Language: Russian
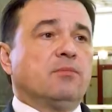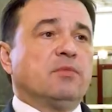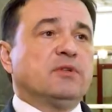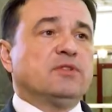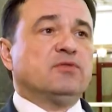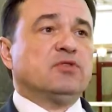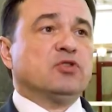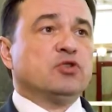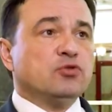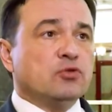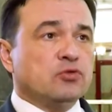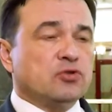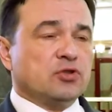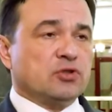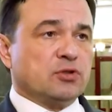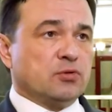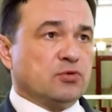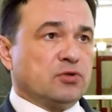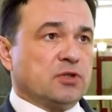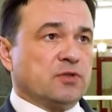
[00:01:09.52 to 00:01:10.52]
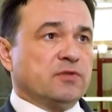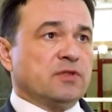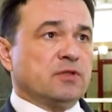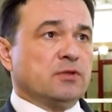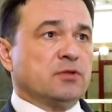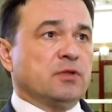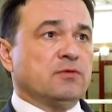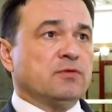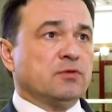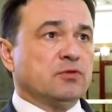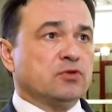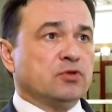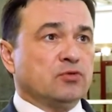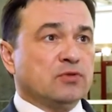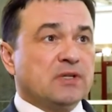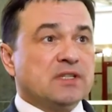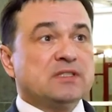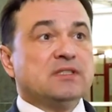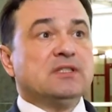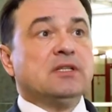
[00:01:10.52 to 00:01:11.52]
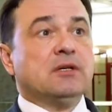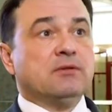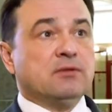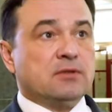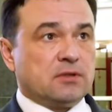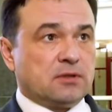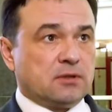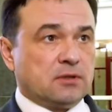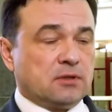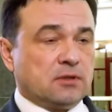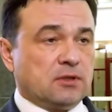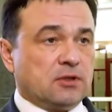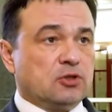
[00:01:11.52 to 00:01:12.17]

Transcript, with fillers: Подтвержденных случаев коронавируса у нас 9.